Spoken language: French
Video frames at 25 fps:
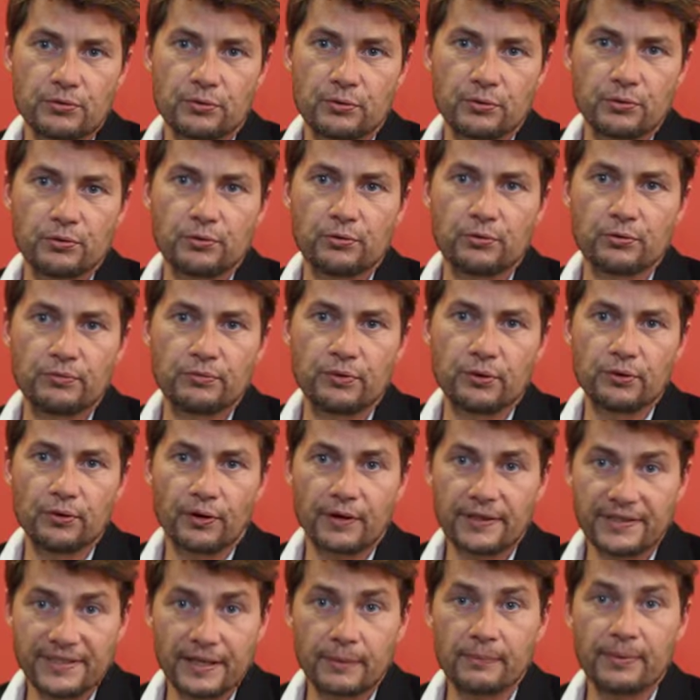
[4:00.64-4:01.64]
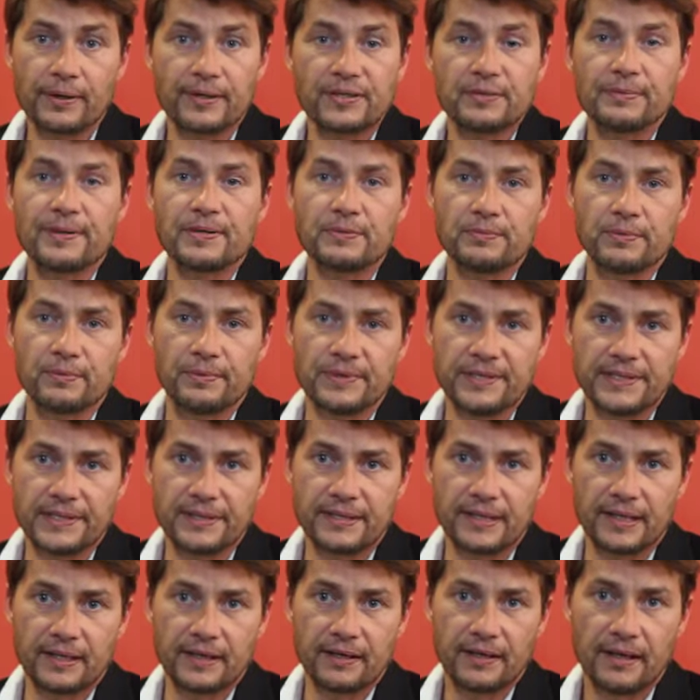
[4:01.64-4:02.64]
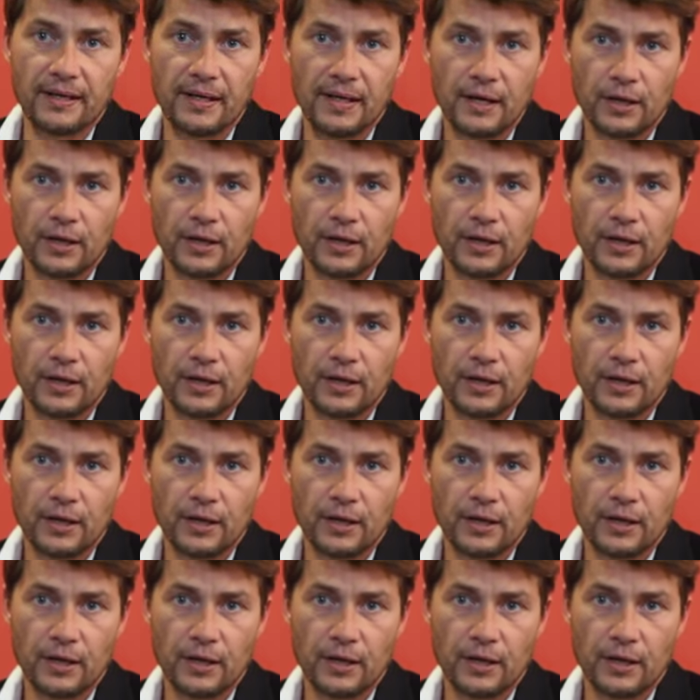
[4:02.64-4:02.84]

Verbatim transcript: au lieu de vendre un simple espace publicitaire.